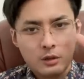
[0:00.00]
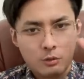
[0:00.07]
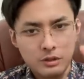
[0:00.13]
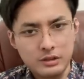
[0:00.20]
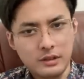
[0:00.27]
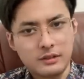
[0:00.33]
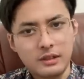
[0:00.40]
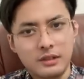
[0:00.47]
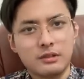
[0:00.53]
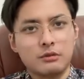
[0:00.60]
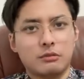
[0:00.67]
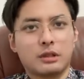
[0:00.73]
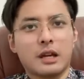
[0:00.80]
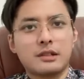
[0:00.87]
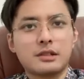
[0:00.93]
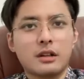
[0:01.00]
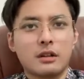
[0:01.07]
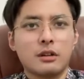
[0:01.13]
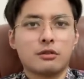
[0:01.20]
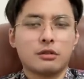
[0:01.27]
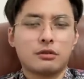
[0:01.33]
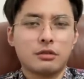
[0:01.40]
国际政治舞台上
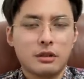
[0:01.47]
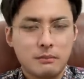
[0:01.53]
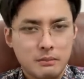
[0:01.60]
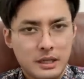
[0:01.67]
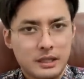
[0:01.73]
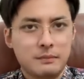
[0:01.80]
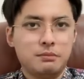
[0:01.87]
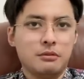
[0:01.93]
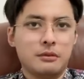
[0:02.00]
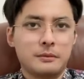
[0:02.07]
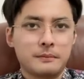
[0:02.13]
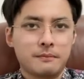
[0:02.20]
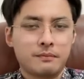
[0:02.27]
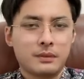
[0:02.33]
所做的每一步，